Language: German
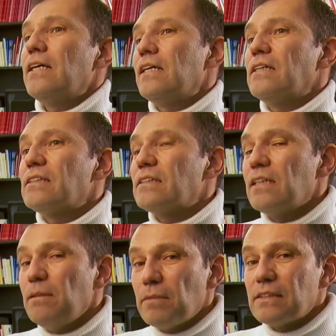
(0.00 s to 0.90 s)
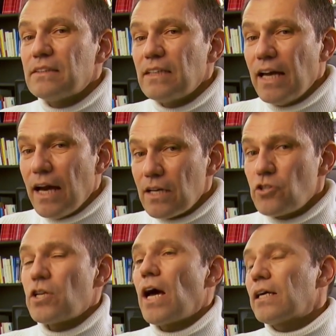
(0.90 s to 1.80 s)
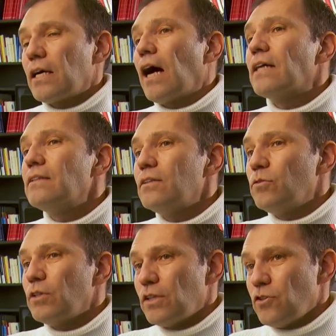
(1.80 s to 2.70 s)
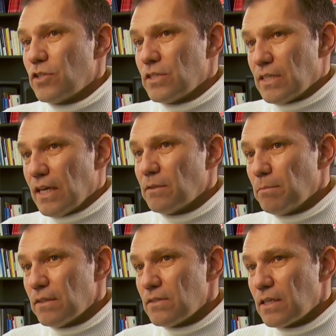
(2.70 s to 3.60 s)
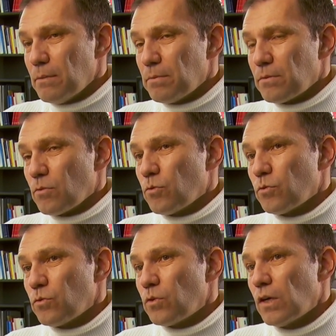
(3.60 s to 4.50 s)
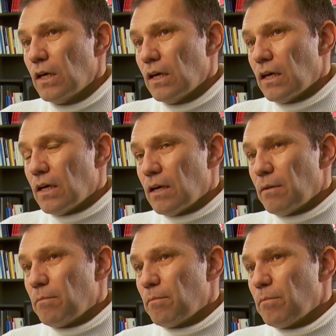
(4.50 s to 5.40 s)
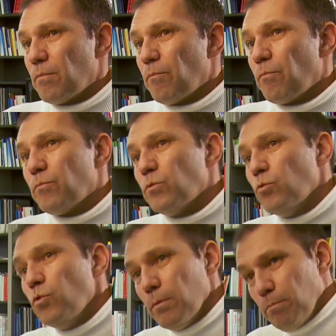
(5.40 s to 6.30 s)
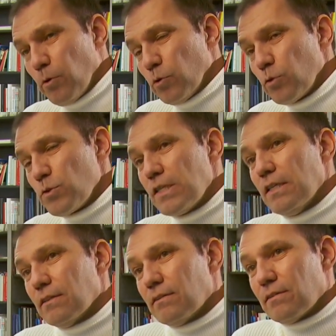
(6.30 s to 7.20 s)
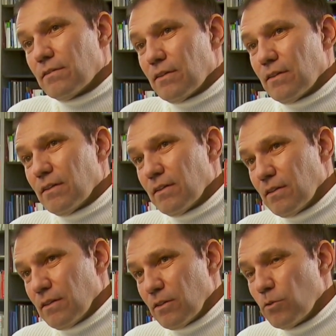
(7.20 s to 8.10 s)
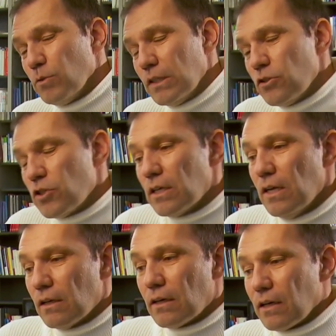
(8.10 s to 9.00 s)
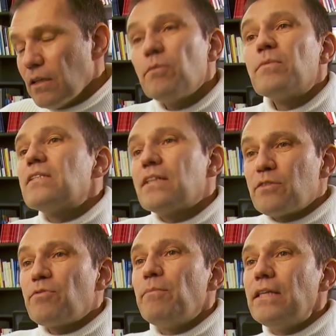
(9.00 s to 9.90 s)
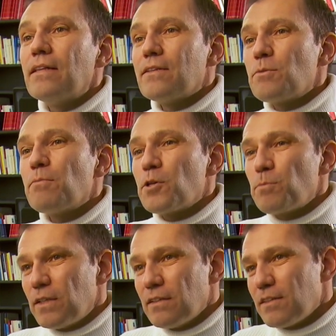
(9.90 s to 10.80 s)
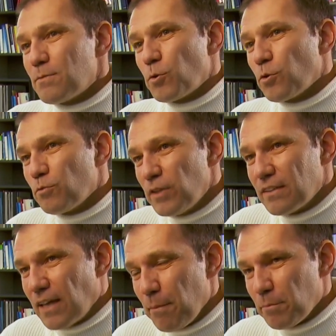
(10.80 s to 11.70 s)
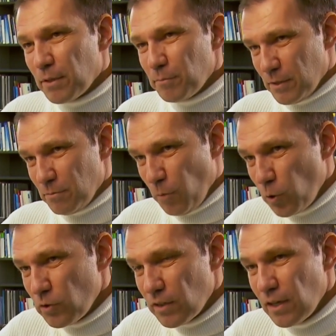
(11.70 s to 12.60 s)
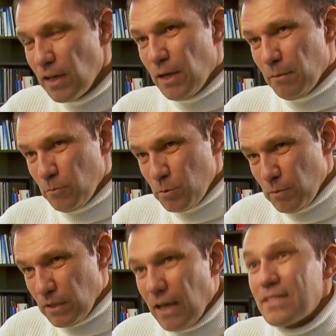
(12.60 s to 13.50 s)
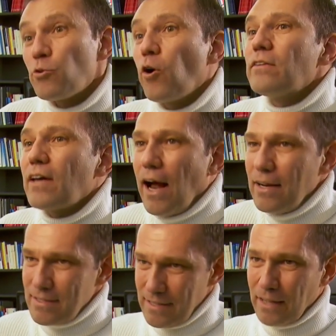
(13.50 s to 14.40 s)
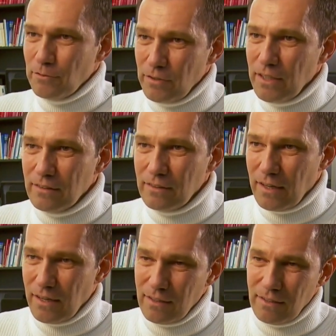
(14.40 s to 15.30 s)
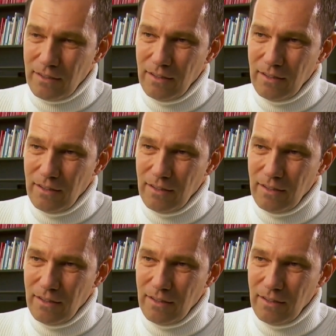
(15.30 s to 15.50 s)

es immer sehr starke antitürkische Statements gibt und ähm, nur prononciert äh, äh, kurdische. Gerade wenn man sich als Vermittler zum Beispiel in diesem Konflikt einbringen möchte, muss man als neutrales Land vielleicht da eine